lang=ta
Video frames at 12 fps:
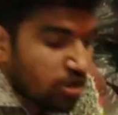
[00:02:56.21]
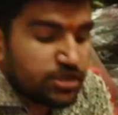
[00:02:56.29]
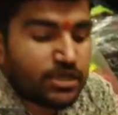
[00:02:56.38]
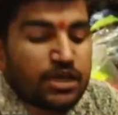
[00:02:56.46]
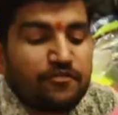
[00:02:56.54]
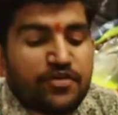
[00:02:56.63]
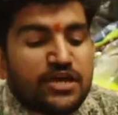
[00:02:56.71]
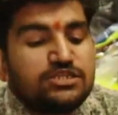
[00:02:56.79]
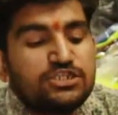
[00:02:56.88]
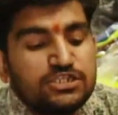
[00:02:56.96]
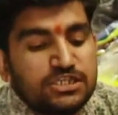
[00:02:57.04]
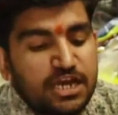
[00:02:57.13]
குழந்தைக்கு
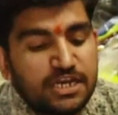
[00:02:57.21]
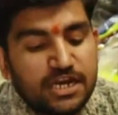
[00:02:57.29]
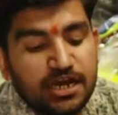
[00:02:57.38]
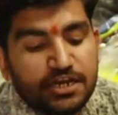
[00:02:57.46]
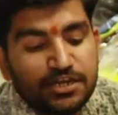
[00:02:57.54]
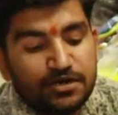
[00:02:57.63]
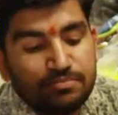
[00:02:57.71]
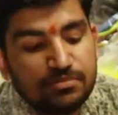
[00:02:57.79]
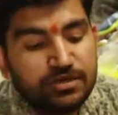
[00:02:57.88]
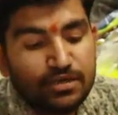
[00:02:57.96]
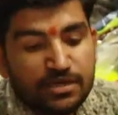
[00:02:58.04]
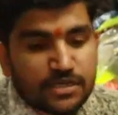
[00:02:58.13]
ஃபேன்சி சைனா ஐட்டம்
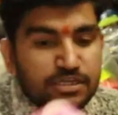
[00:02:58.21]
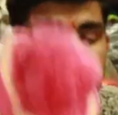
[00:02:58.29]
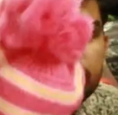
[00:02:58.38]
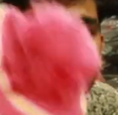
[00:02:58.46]
இது